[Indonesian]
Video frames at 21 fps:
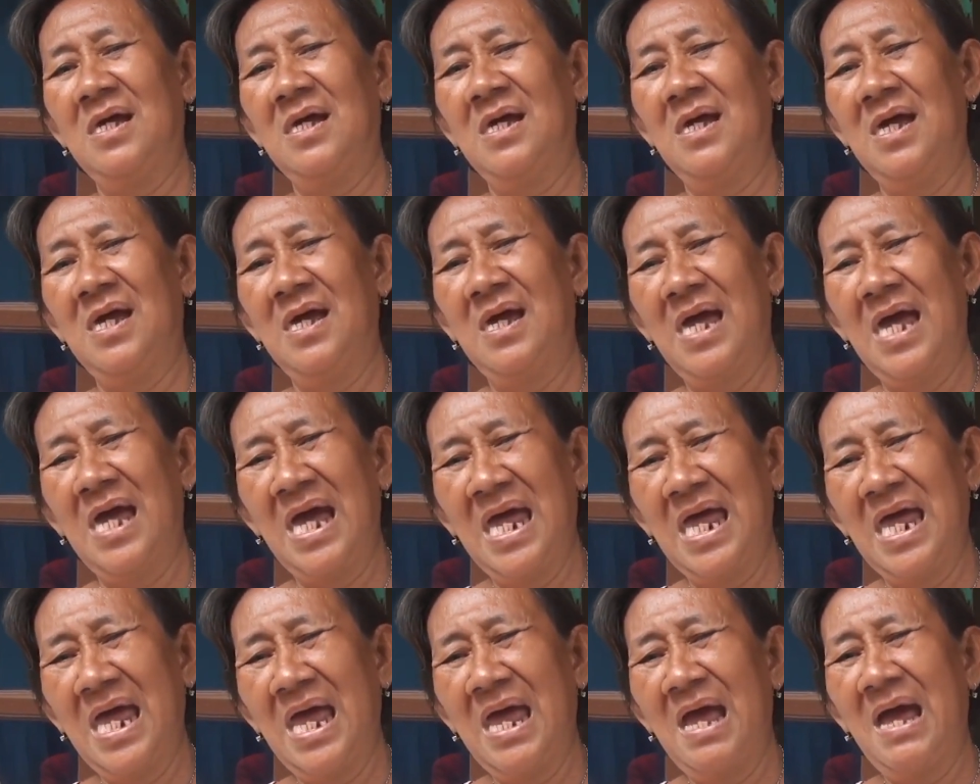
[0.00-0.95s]
ada ada bantuan
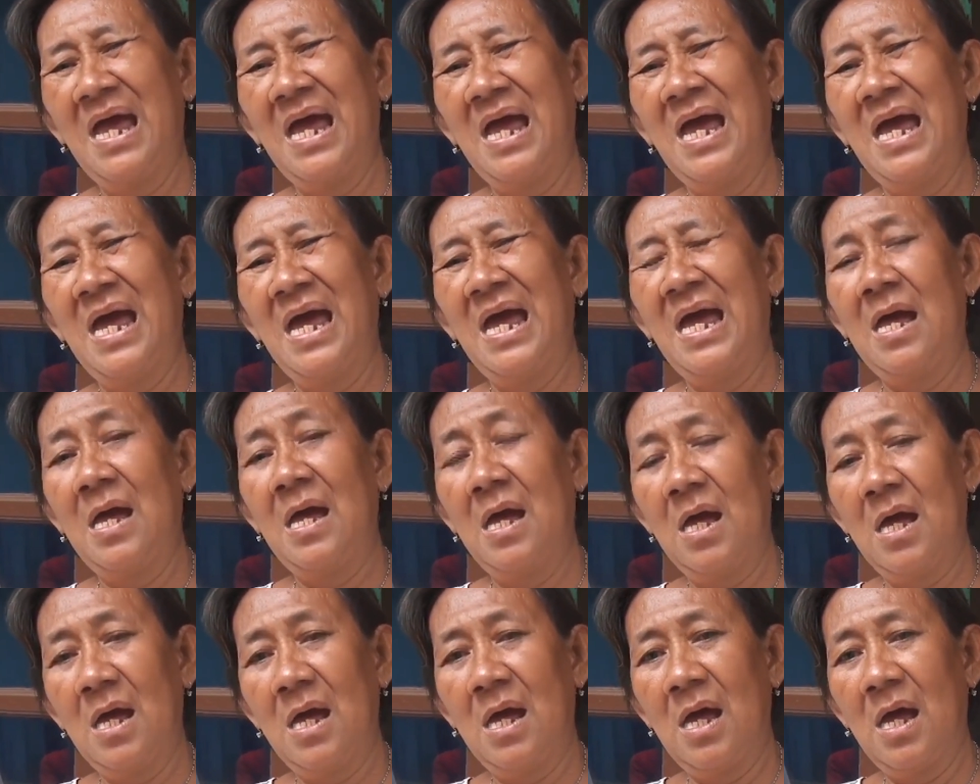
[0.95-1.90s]
nggak bu, bu eh,
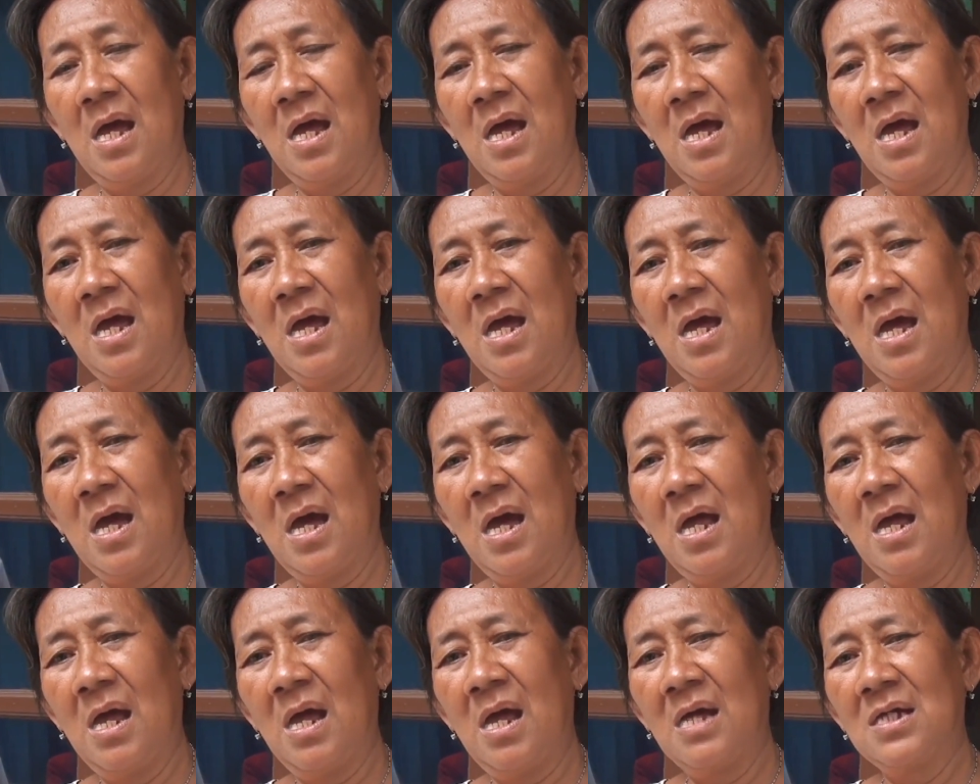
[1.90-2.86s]
berupa set top box
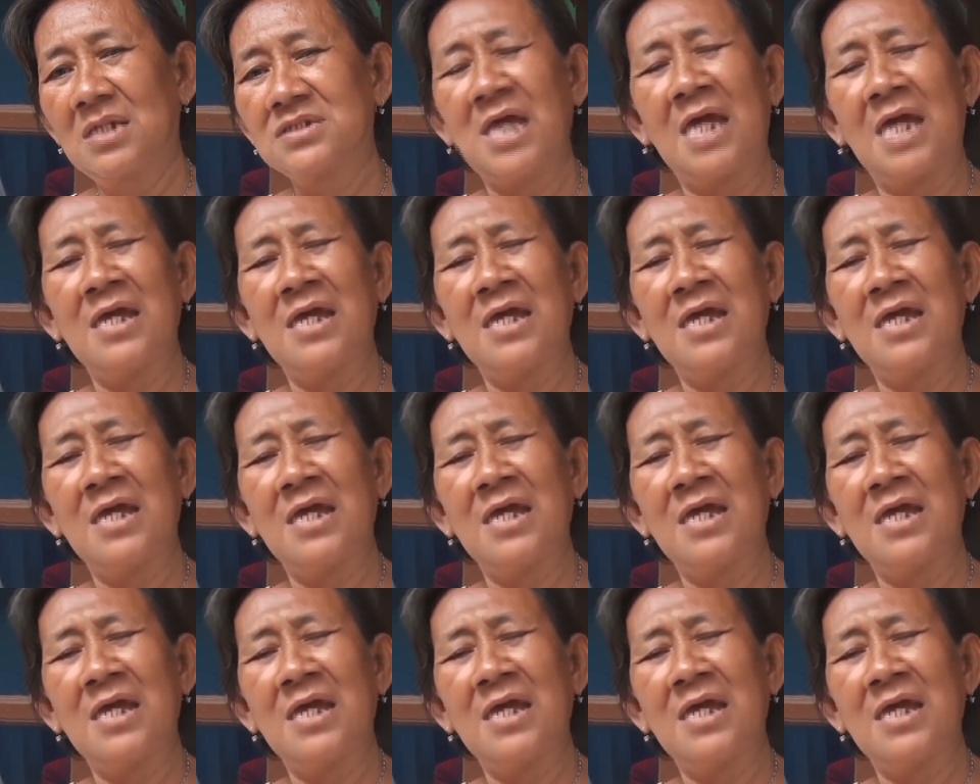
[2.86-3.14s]
itu bu?